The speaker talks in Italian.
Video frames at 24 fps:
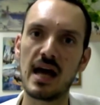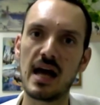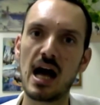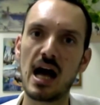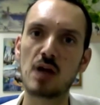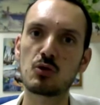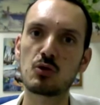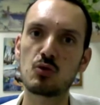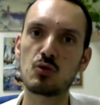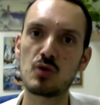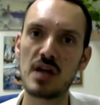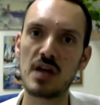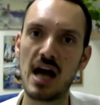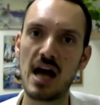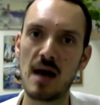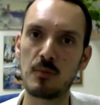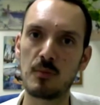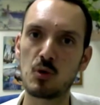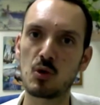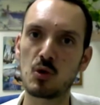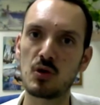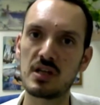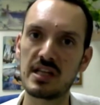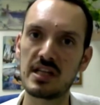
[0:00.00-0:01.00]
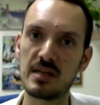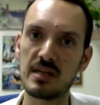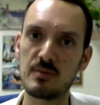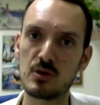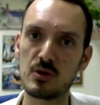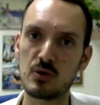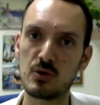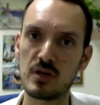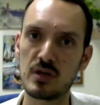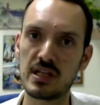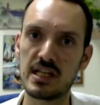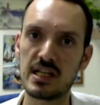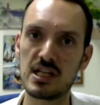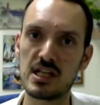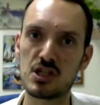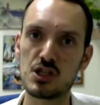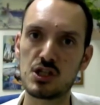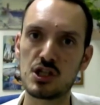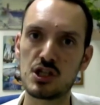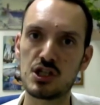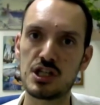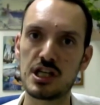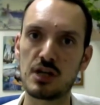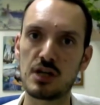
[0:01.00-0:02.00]
attuiamo con gli inibitori del
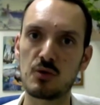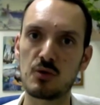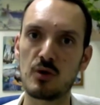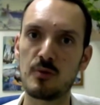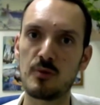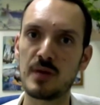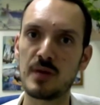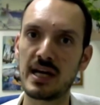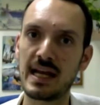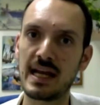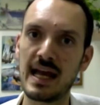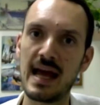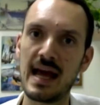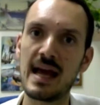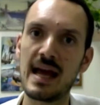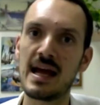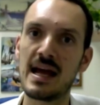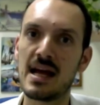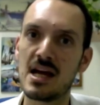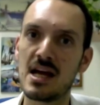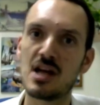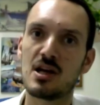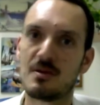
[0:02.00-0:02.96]
C5, perché